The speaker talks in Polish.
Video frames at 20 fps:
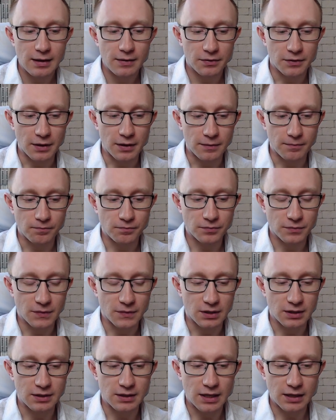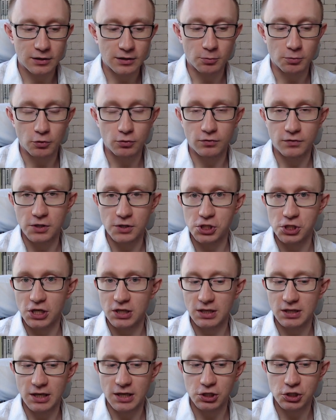ten rynek to był
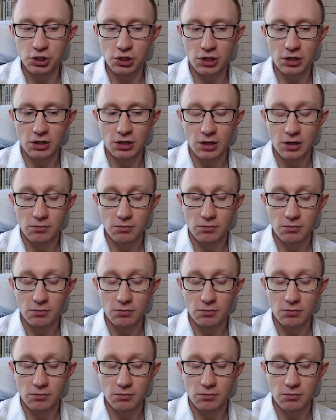211